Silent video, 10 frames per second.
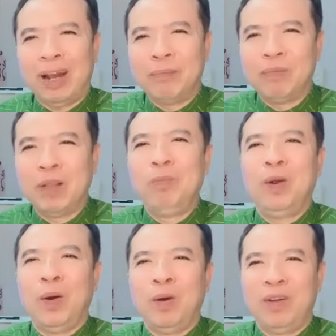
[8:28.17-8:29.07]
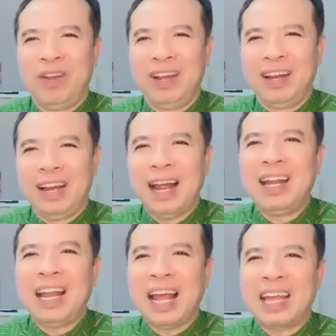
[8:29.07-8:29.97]
chọn làm tông đồ
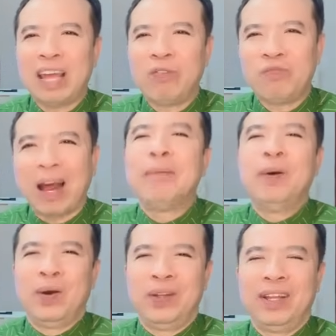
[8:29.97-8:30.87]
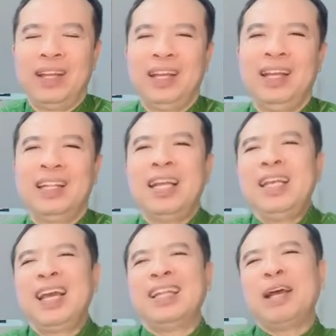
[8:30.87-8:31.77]
lại là kẻ phản bội
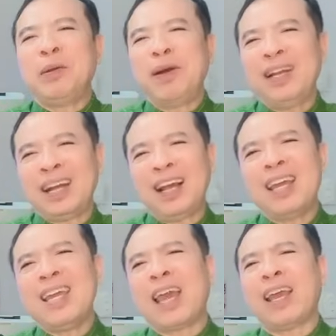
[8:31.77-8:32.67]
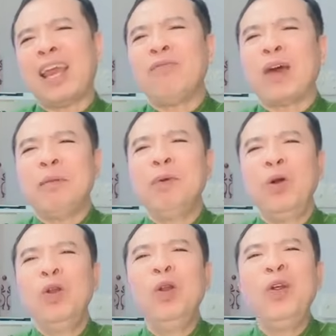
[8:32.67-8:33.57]
thế nhưng người ta nói rằng là cái kẻ kẻ phản
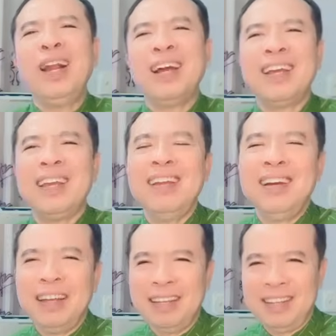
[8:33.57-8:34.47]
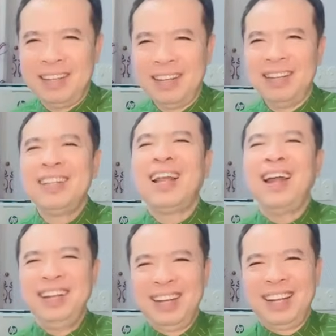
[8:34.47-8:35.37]
bội luôn luôn là cái người người
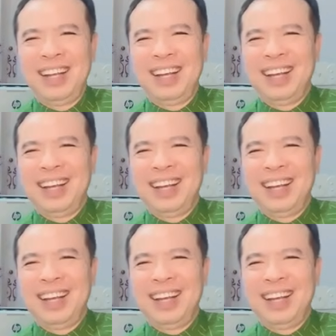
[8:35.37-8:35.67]
thân